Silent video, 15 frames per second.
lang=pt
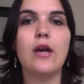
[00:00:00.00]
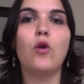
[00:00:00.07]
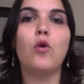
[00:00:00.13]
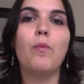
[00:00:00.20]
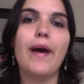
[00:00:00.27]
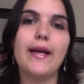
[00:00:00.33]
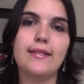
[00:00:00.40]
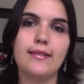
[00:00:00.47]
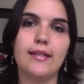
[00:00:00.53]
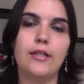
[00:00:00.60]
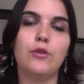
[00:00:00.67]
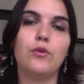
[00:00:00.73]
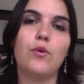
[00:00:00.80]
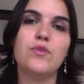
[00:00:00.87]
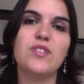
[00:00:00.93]
O
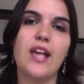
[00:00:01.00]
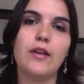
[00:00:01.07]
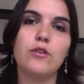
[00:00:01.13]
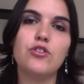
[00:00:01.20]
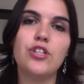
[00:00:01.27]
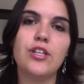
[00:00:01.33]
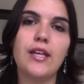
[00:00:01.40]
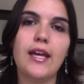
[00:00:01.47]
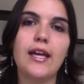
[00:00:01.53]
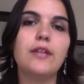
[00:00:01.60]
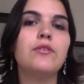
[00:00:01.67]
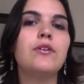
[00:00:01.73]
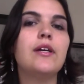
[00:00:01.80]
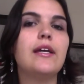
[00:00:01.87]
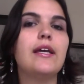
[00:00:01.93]
Bassânio consegue dinheiro
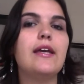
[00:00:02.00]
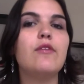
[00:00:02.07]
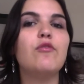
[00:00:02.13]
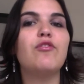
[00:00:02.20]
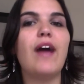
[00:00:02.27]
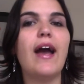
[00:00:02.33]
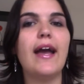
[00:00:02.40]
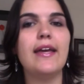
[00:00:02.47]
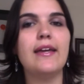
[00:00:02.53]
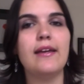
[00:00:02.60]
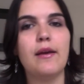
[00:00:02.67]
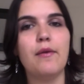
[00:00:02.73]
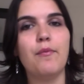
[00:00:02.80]
e vai